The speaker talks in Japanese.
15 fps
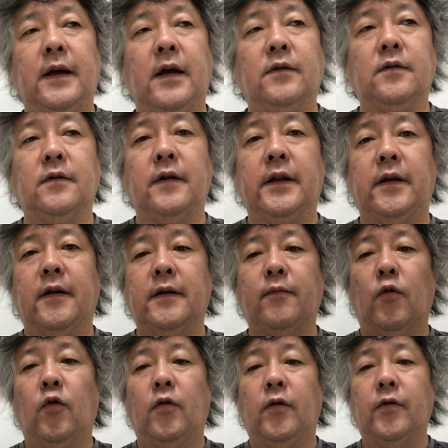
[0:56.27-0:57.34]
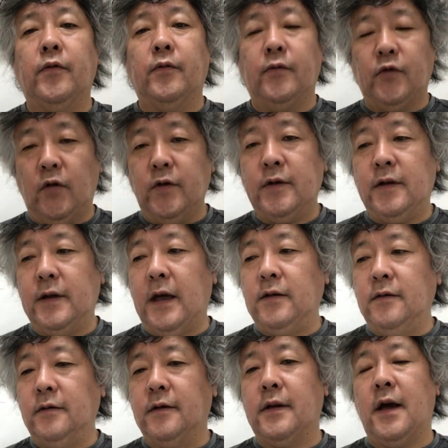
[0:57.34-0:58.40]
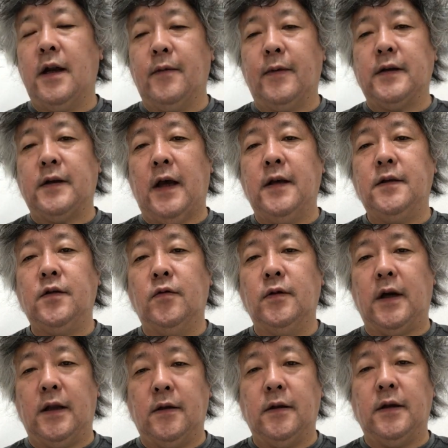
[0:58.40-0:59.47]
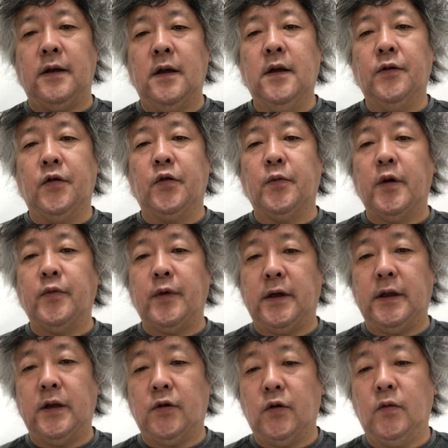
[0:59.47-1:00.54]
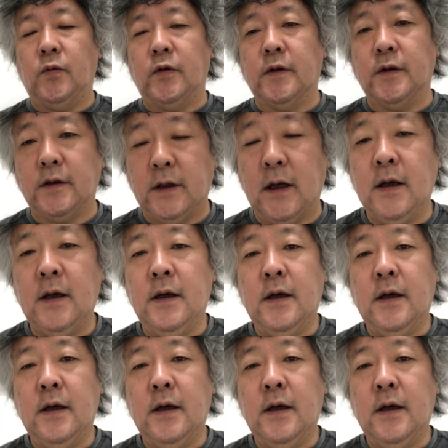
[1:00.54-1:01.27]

やる上ではもうどうやるのであれば最小限にとどめるべきだと思うんですね。